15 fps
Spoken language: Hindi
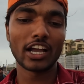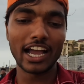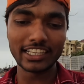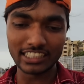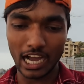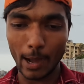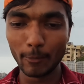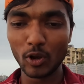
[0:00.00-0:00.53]
गाइज
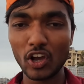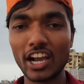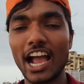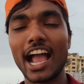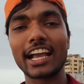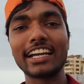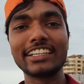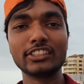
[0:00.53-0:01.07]
हम लोग
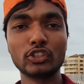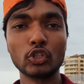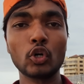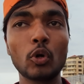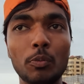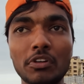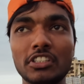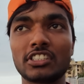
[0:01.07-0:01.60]
आ गए
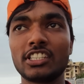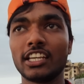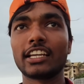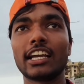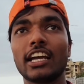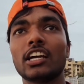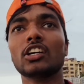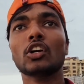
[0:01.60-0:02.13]
जूहू बीच ठीक
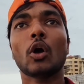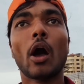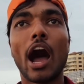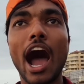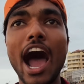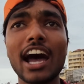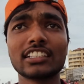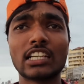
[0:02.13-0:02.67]
है
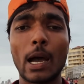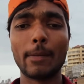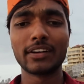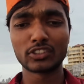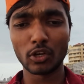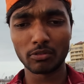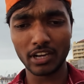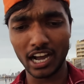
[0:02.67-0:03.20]
आज हम
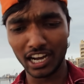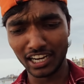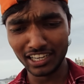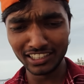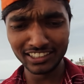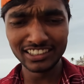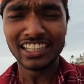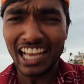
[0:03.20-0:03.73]
सबका
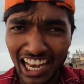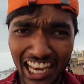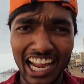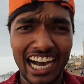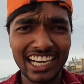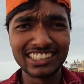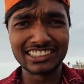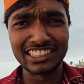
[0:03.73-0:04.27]

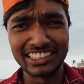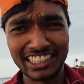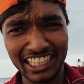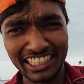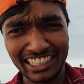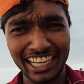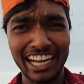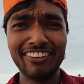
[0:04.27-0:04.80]
लास्ट
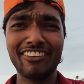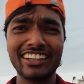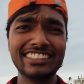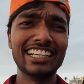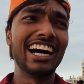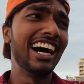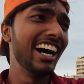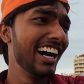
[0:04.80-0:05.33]
दिन है
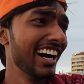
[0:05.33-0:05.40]
भैया